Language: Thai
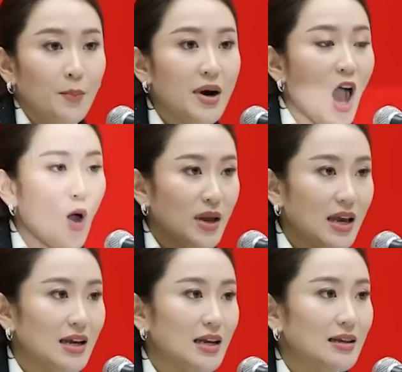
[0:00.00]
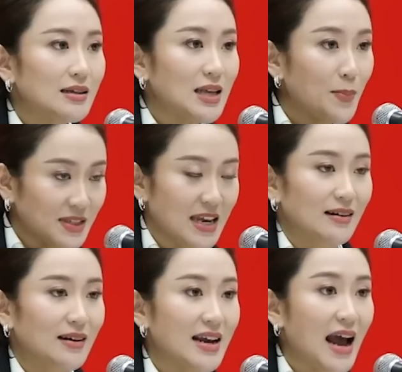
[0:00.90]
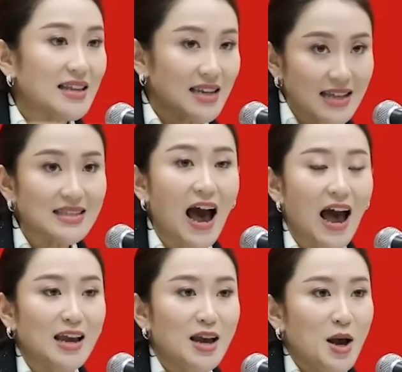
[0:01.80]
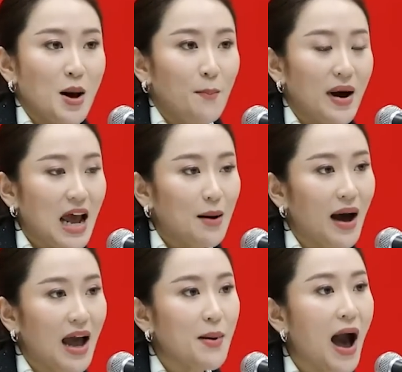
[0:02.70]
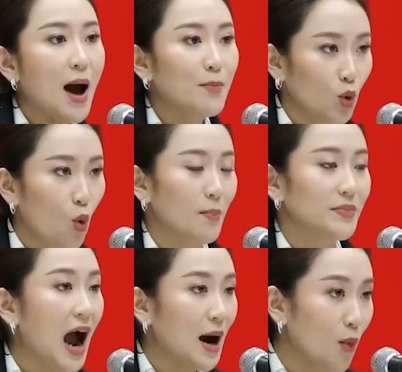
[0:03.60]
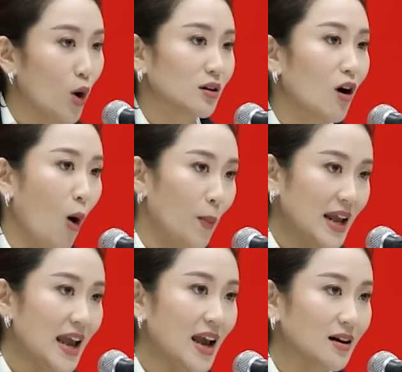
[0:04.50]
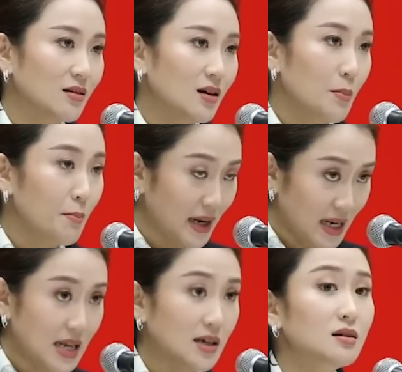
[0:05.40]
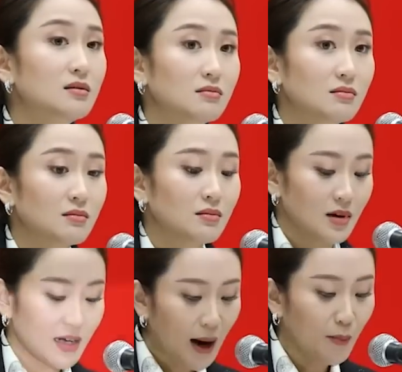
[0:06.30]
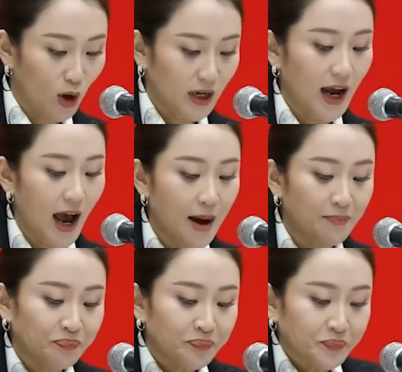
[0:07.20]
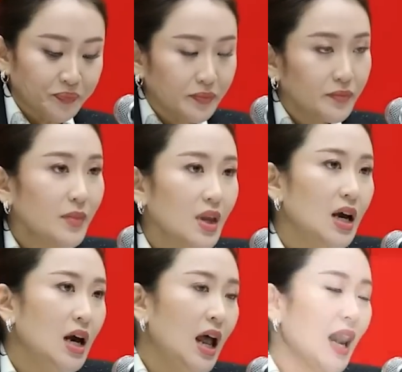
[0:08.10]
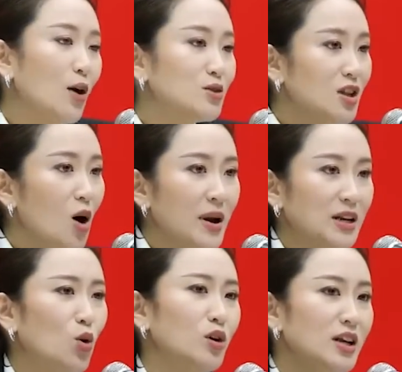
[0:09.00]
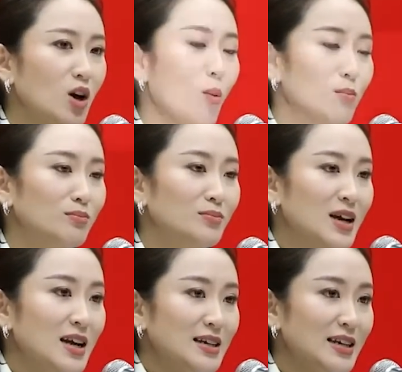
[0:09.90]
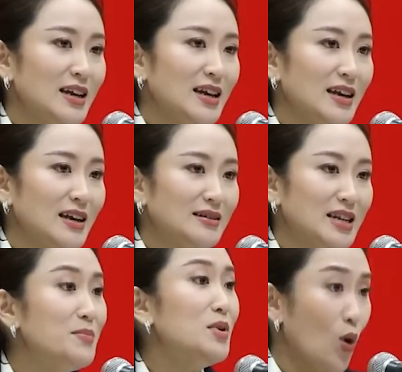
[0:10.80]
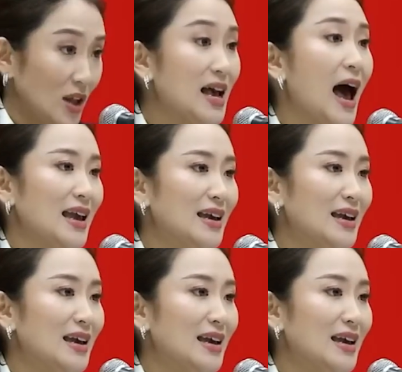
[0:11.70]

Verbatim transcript: เมื่อเขามีทรัพย์สินในการใช้จ่ายมันทำให้ภาพรวมทั้งหมดของประเทศมันดีขึ้นทั้งหมดนะคะเราจะต้องเป็นทุนนิยมที่ที่มีหัวใจ